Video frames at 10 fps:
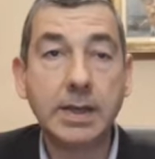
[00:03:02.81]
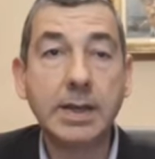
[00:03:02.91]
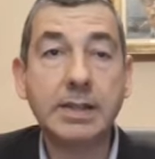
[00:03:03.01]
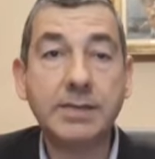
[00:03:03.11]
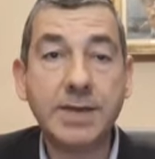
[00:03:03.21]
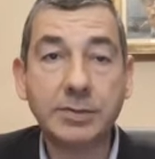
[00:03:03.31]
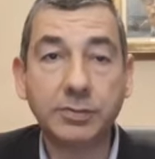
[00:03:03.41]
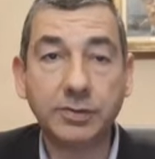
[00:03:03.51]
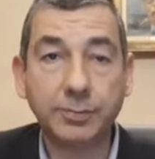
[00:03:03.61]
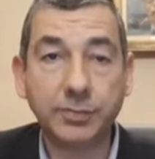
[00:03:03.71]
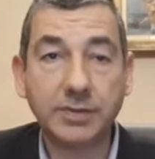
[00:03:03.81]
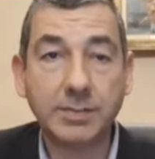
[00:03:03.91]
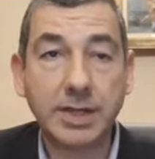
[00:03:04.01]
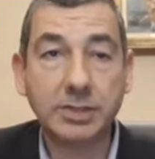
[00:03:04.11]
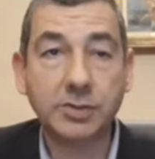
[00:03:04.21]
Il divieto di
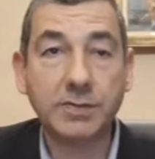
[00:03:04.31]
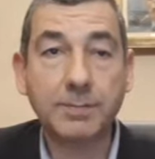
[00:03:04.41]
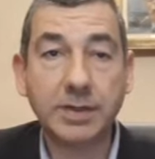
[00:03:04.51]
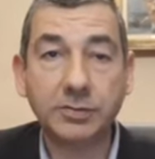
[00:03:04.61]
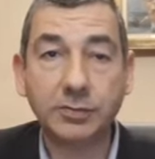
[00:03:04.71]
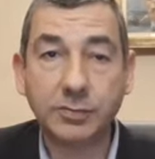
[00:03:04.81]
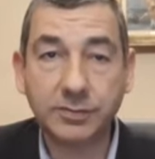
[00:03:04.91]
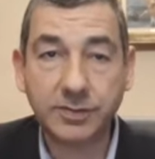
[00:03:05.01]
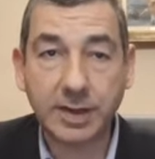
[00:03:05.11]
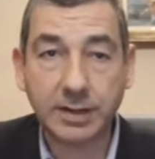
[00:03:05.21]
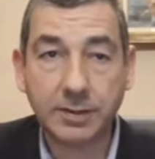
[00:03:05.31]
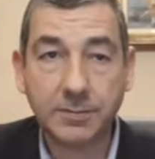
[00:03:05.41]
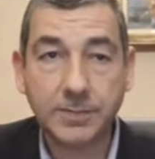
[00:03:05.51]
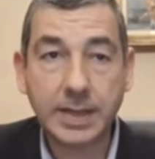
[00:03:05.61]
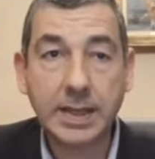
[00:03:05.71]
spostamento va preso sul
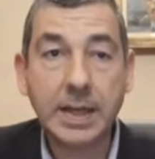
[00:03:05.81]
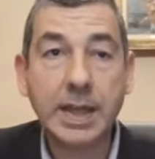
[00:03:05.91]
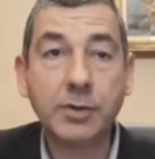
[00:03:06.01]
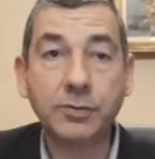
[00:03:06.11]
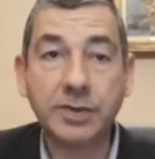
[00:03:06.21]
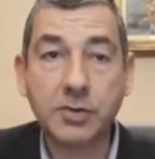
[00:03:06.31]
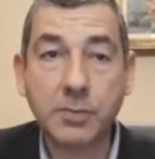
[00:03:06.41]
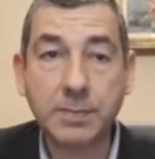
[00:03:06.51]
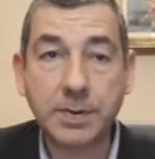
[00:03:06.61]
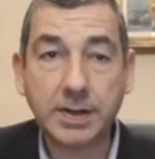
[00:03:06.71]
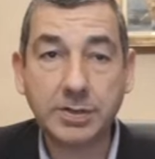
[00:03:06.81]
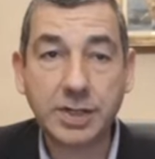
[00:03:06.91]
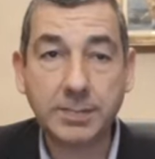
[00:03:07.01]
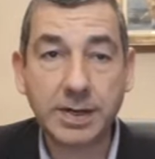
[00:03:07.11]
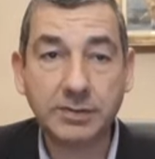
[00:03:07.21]
serio e così come per le
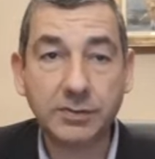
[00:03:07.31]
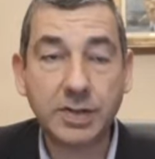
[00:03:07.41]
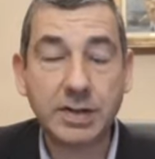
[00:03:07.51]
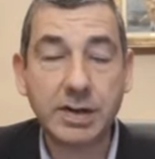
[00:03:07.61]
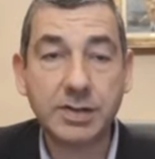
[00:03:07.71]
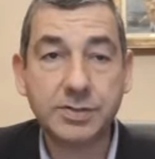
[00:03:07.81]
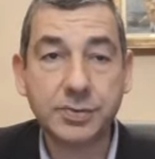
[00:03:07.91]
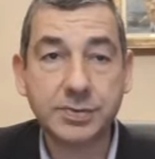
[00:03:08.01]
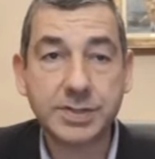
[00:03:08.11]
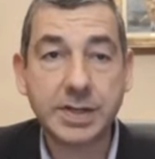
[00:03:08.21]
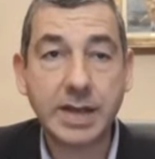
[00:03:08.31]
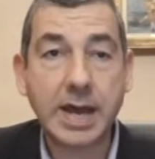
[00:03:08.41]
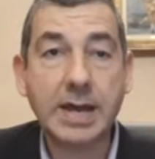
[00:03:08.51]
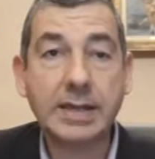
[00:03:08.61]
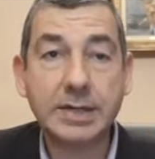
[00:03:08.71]
celebrazioni religiose,
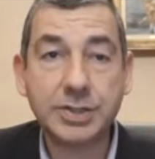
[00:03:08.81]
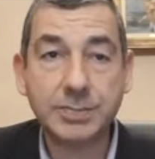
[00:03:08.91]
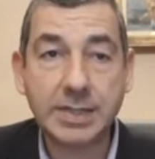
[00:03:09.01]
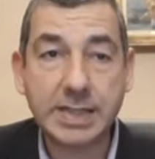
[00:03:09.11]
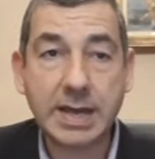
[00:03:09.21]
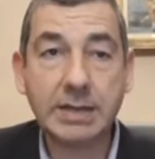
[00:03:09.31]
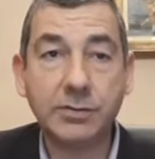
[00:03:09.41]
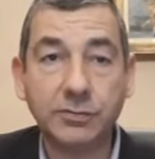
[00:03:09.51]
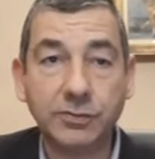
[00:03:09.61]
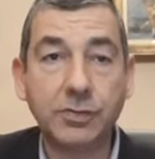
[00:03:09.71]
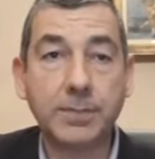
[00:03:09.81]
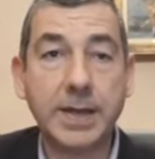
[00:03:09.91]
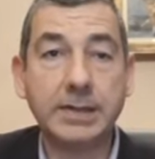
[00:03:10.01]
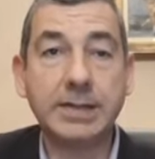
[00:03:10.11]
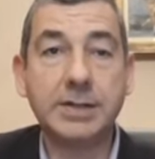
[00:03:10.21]
anche i cimiteri non sono
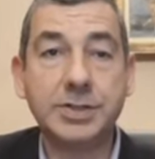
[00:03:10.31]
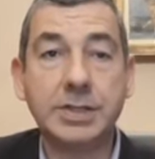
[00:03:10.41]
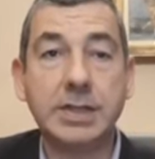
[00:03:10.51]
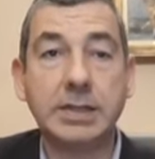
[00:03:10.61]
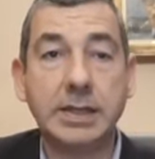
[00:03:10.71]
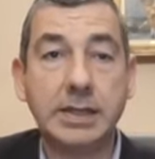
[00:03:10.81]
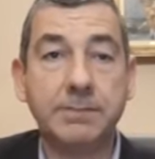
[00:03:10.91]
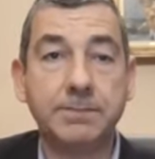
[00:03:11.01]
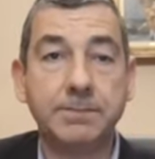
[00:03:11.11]
aperti ai cittadini.